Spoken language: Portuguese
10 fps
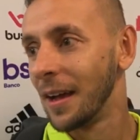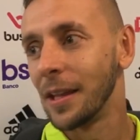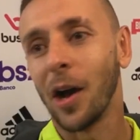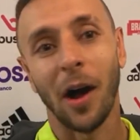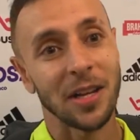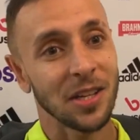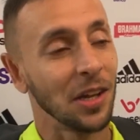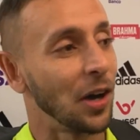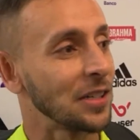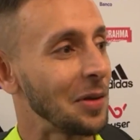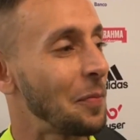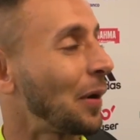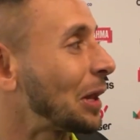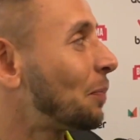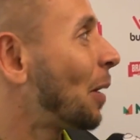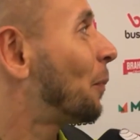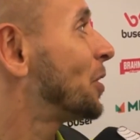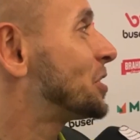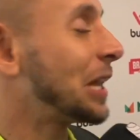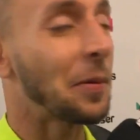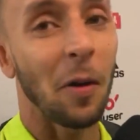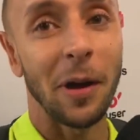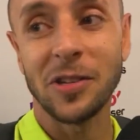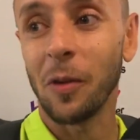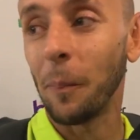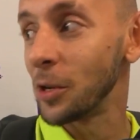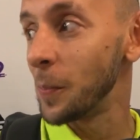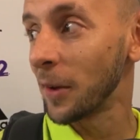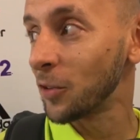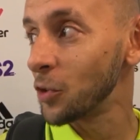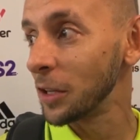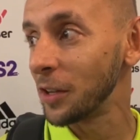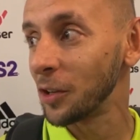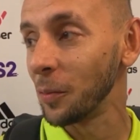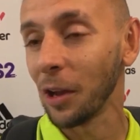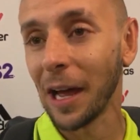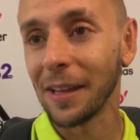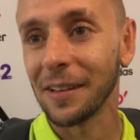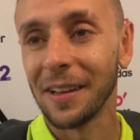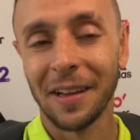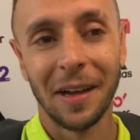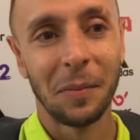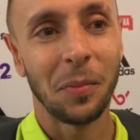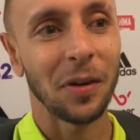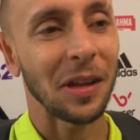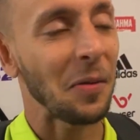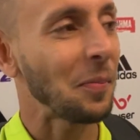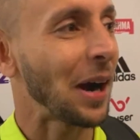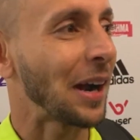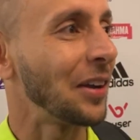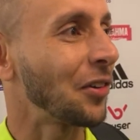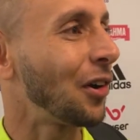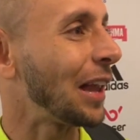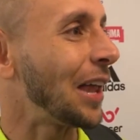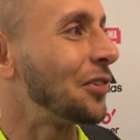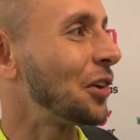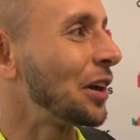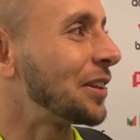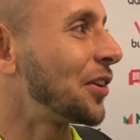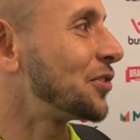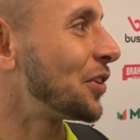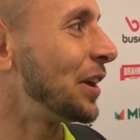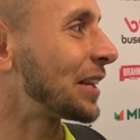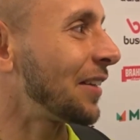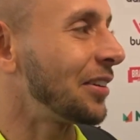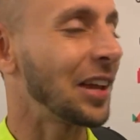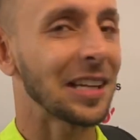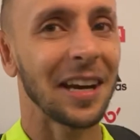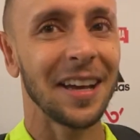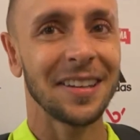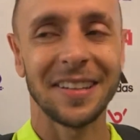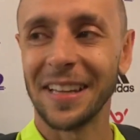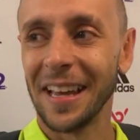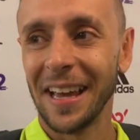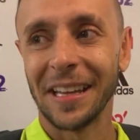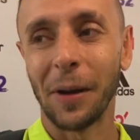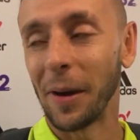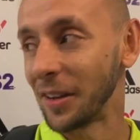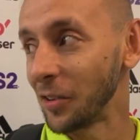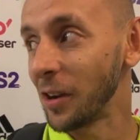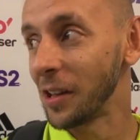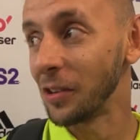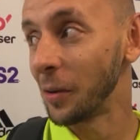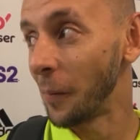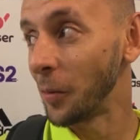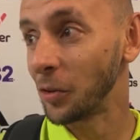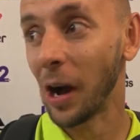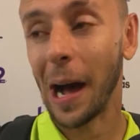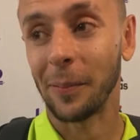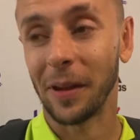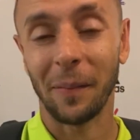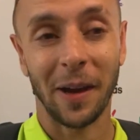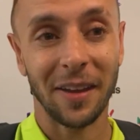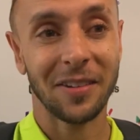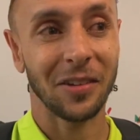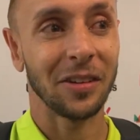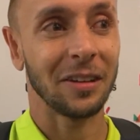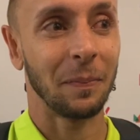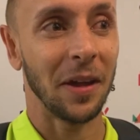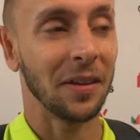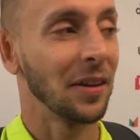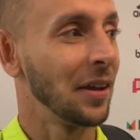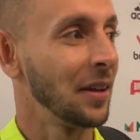Não, acho que não. Acho que tem que perguntar pro Apodi porque o Apodi passou o jogo inteiro do meu lado. Pô, estava marcando colado o jogo inteiro onde eu ia, ele tava indo atrás. Não, mas é um jogador muito rápido, né? Merece todo respeito.